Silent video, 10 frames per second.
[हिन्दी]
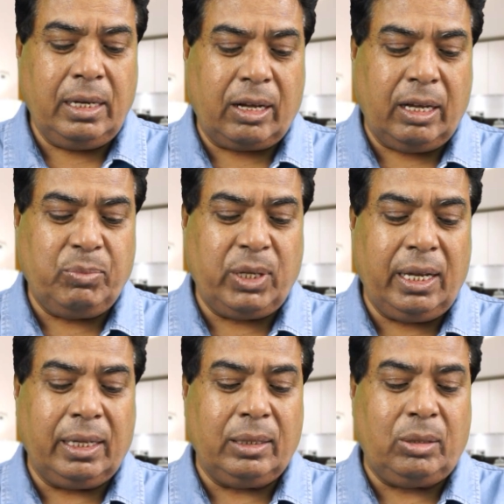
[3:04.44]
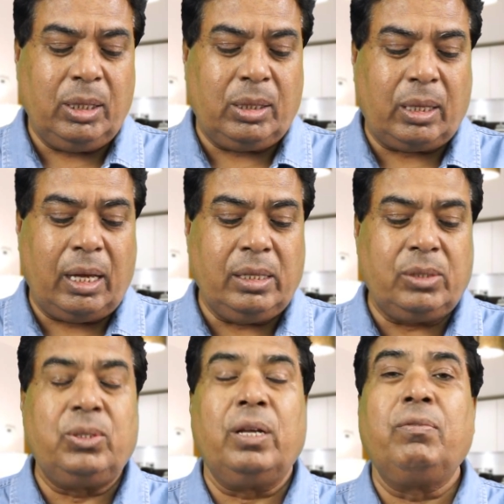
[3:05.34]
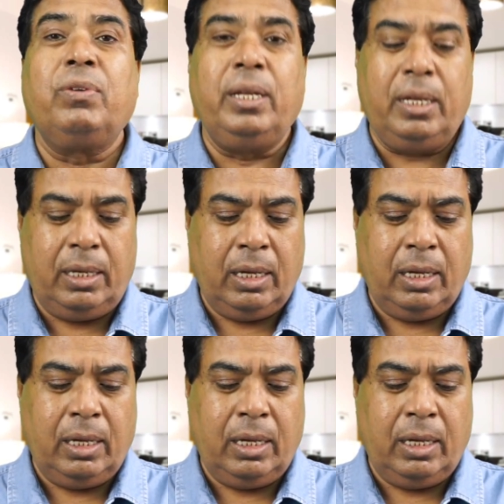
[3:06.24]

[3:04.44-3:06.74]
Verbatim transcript: ये कब जारी की थी 23 जनवरी